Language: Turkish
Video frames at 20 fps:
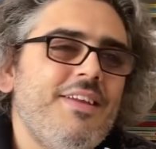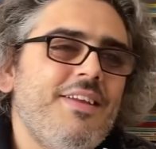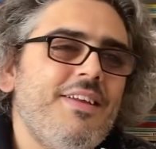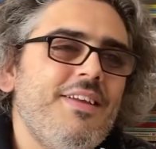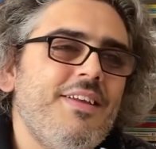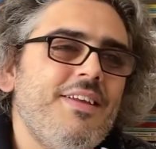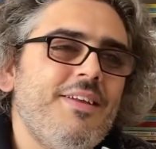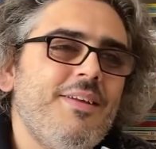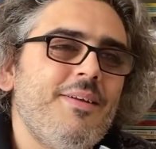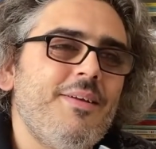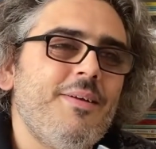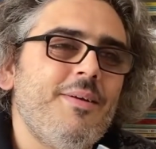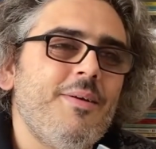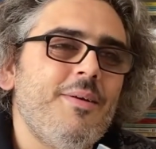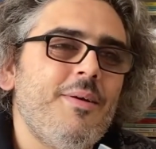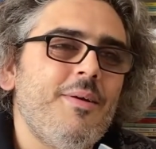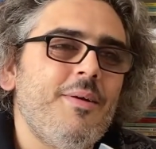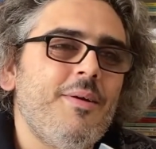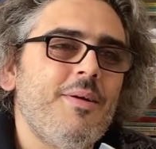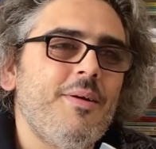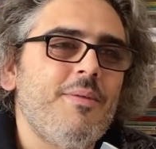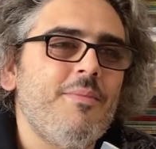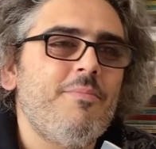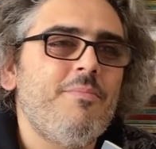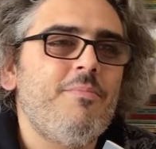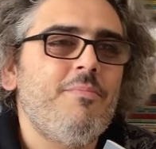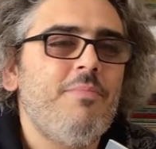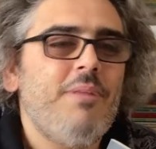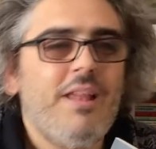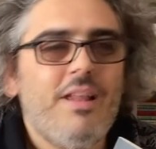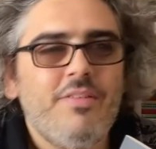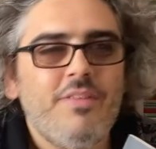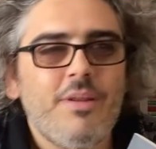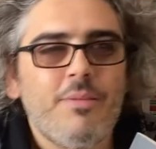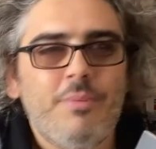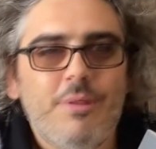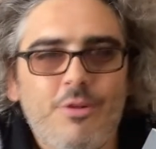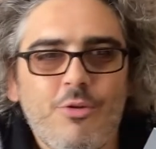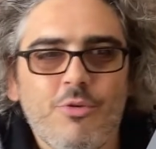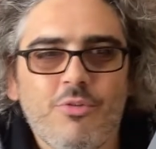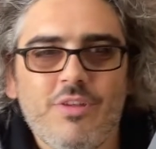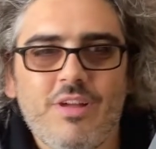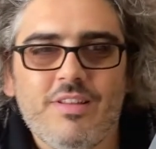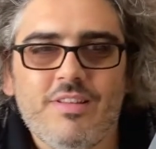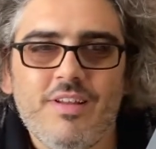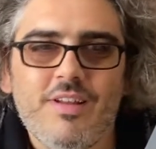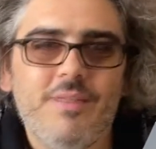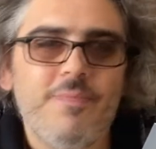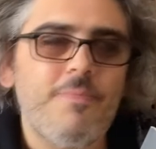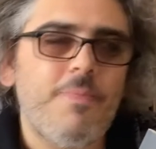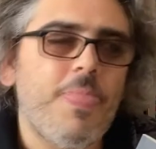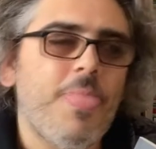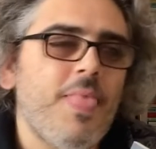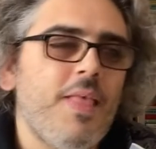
Ee, bilenler biliyor zaten.